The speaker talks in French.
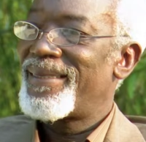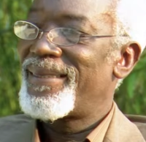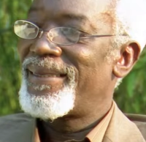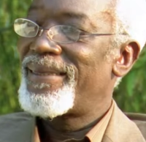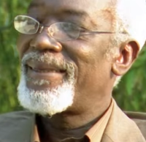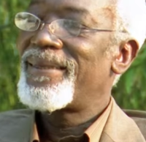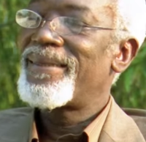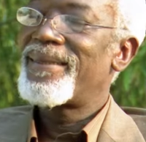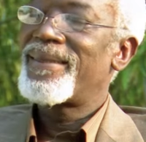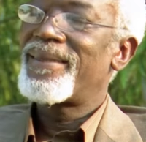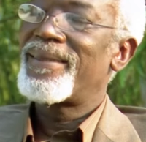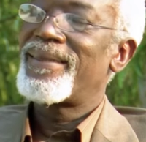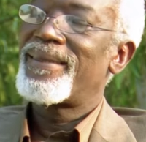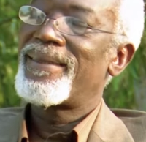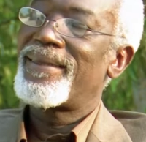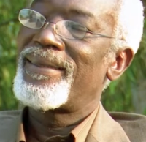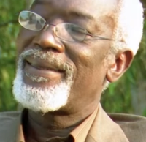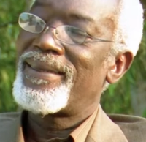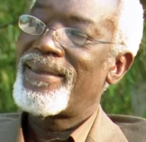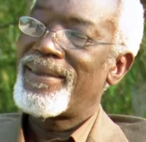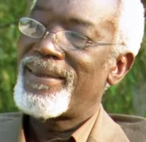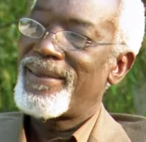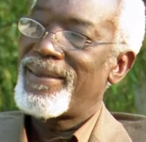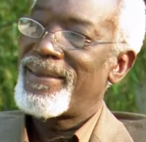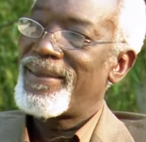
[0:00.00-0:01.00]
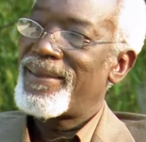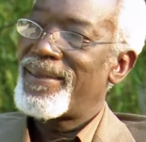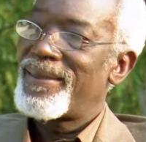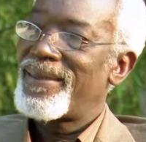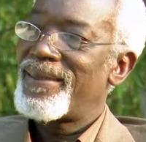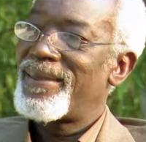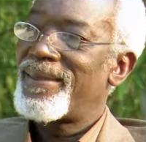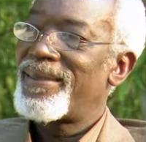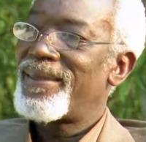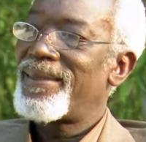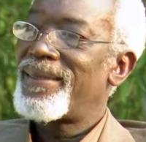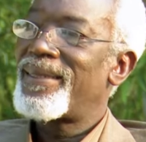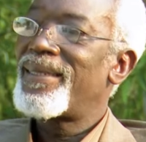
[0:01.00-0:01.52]
Salam, c'est Ekra,
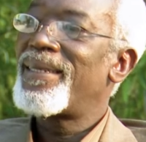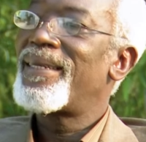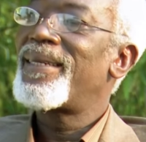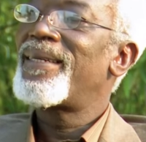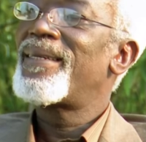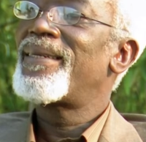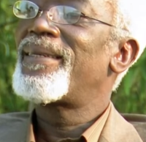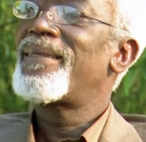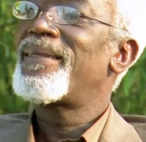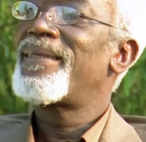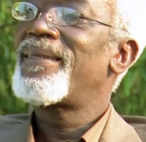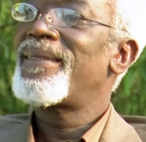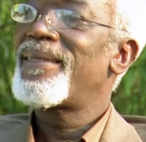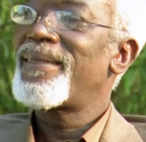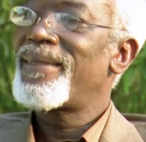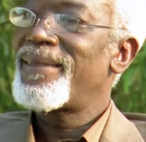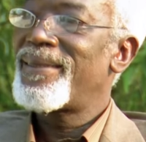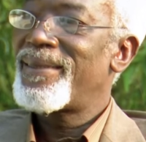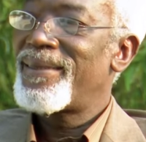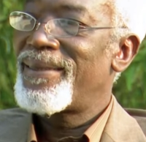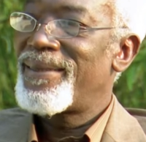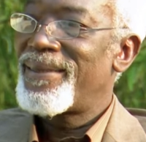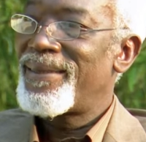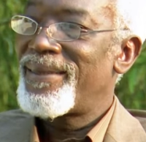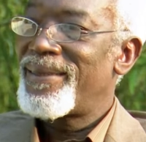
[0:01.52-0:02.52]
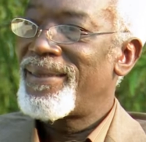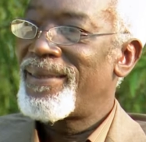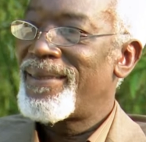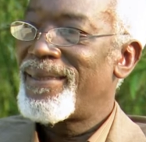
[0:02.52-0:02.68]
qui veut dire lire. Donc